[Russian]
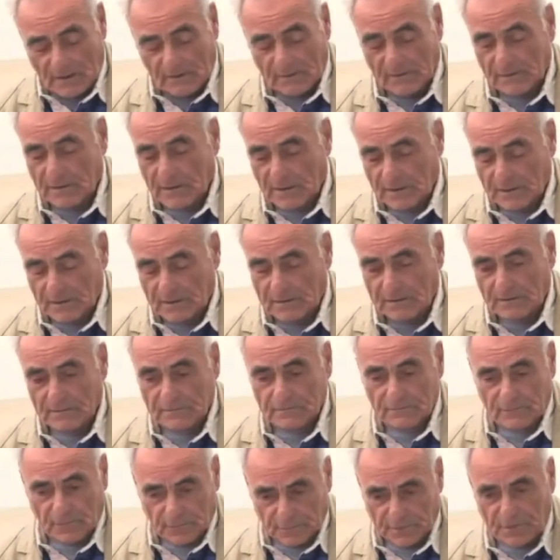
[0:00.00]
Да,
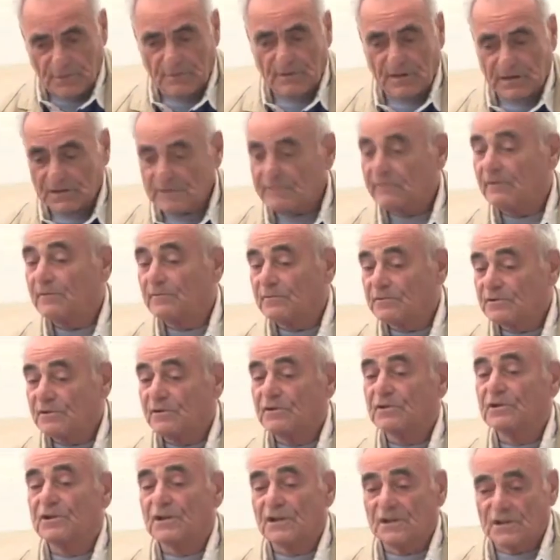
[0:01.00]
в общем, я с вами
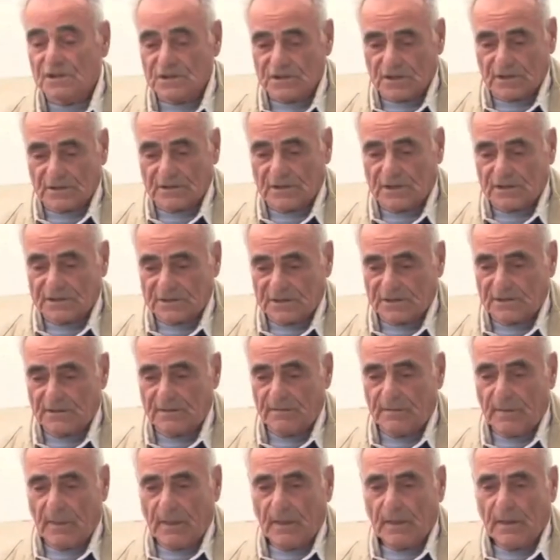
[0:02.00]
совершенно согласен.
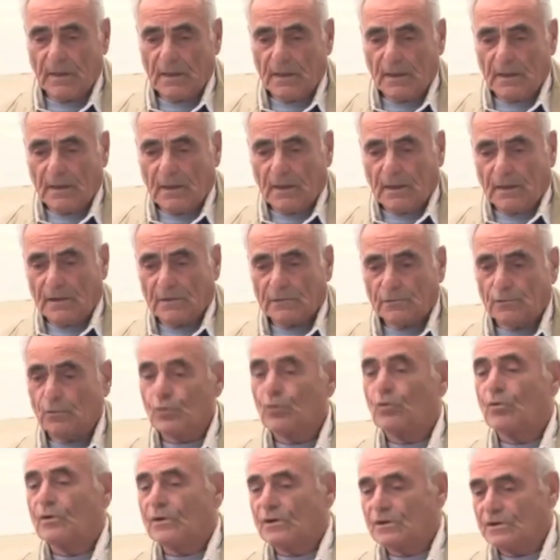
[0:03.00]

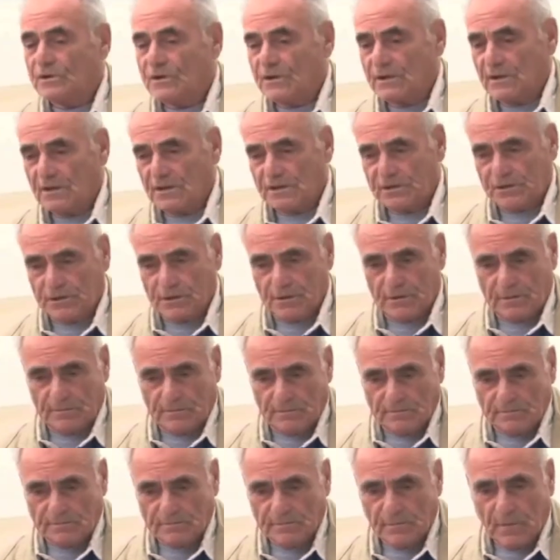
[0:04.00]
Другое дело, что
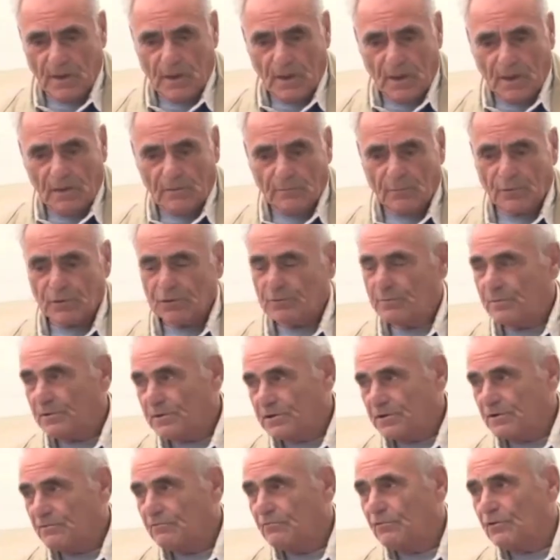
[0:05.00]
может
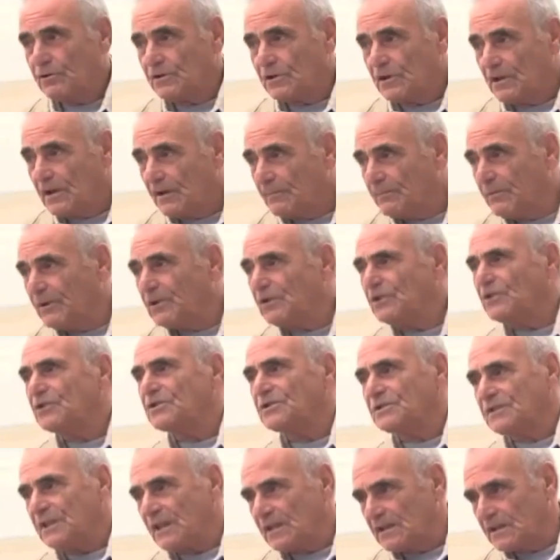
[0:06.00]
быть, сегодня я бы и не
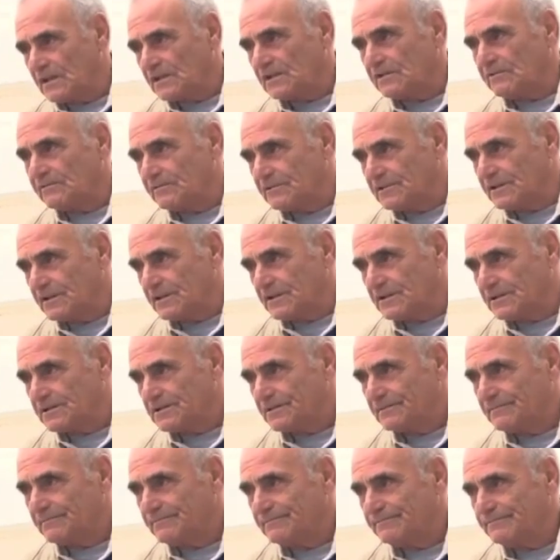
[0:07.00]
стал этого
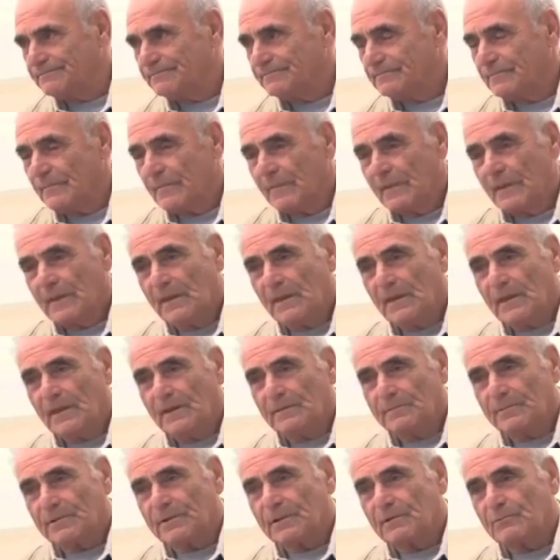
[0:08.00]
делать,
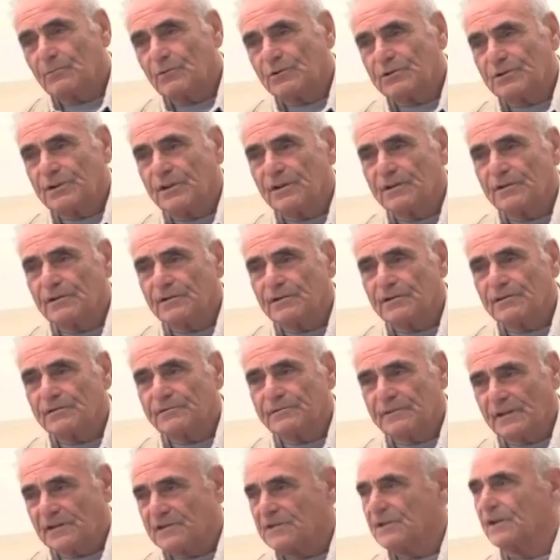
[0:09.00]
потому что,
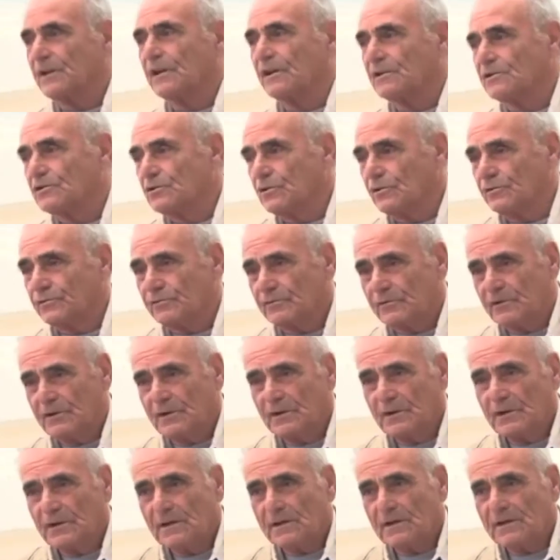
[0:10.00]
в конце концов,
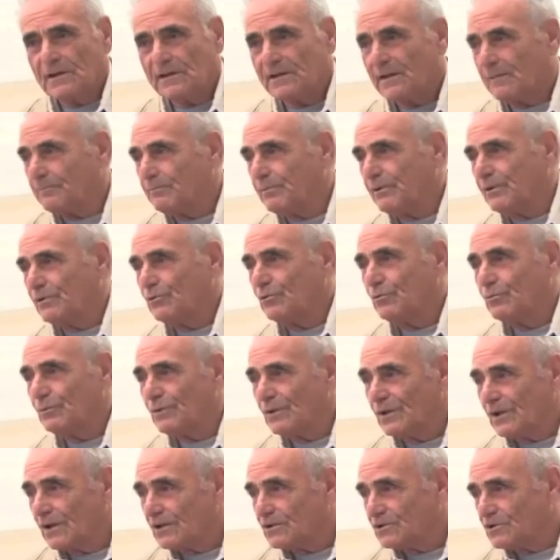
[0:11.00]
я
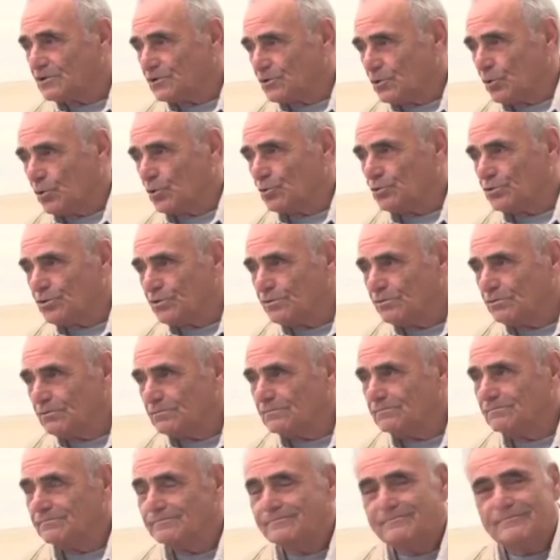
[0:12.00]
придумал конструкцию.
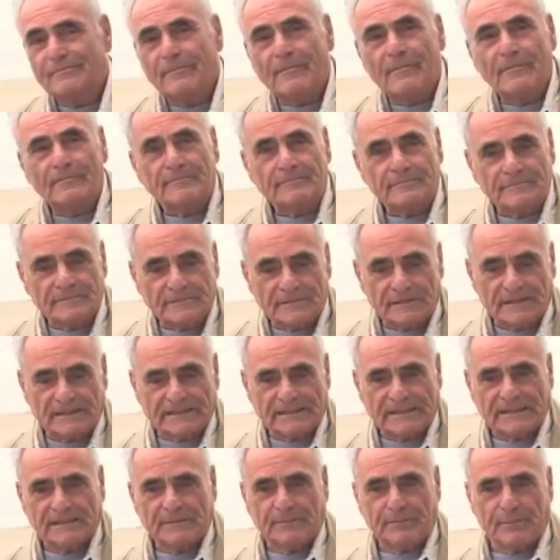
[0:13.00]
Ну,
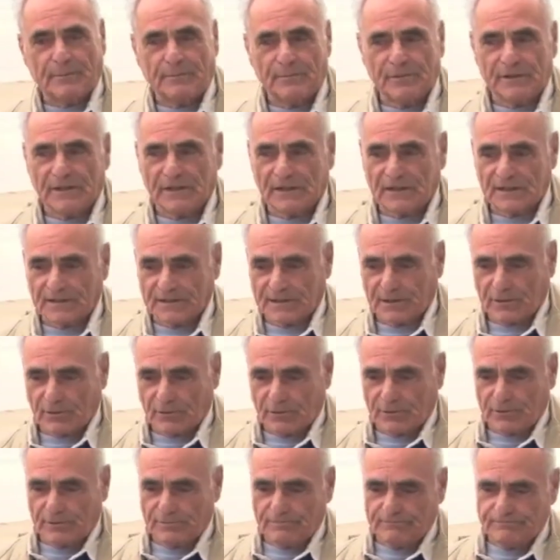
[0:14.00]
она напоминала
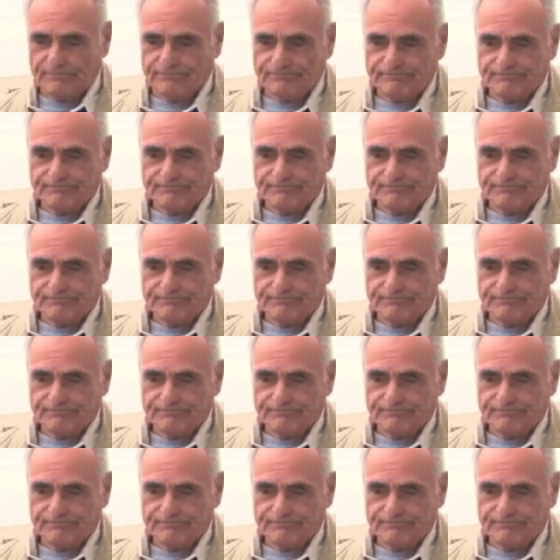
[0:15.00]
такой